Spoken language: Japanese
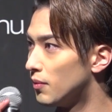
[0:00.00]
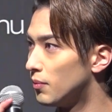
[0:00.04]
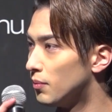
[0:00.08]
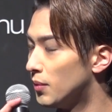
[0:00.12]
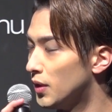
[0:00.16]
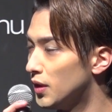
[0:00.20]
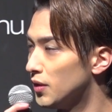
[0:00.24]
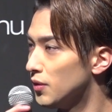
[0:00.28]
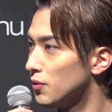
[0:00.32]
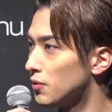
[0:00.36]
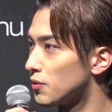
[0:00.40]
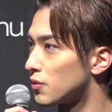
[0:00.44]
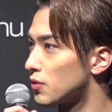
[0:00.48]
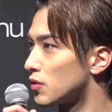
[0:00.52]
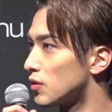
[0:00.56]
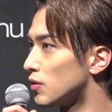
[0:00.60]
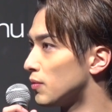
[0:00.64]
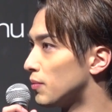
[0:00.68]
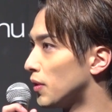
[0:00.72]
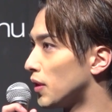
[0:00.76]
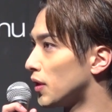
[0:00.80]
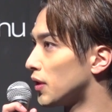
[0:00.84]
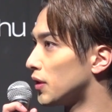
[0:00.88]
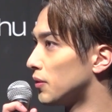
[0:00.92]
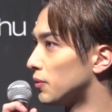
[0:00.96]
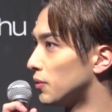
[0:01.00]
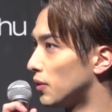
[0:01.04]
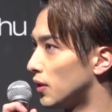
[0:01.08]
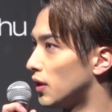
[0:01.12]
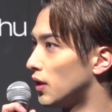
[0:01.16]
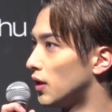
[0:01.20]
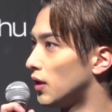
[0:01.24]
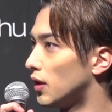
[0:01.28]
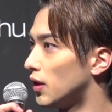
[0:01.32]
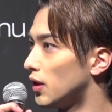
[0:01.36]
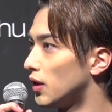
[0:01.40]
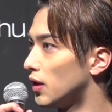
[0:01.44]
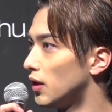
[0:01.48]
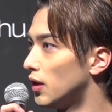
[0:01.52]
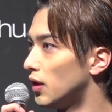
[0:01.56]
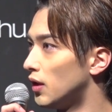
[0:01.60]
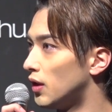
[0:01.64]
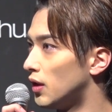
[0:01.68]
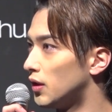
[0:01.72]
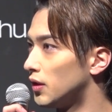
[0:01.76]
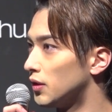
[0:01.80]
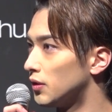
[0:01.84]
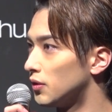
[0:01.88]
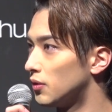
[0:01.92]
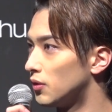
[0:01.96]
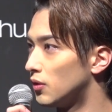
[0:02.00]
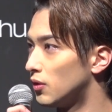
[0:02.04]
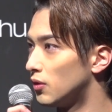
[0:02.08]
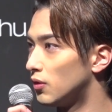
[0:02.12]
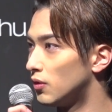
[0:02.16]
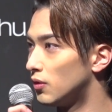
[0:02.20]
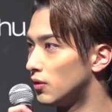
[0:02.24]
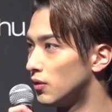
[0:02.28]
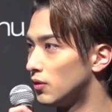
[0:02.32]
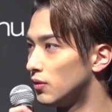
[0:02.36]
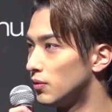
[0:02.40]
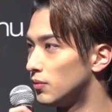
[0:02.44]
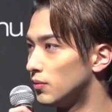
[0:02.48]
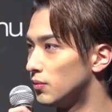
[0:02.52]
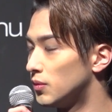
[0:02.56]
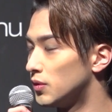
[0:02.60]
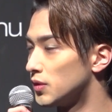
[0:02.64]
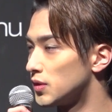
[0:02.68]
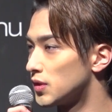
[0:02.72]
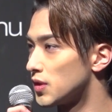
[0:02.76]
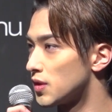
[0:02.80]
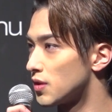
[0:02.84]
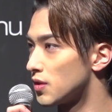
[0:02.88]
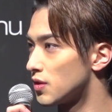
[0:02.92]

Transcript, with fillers: 目の芝居は武蔵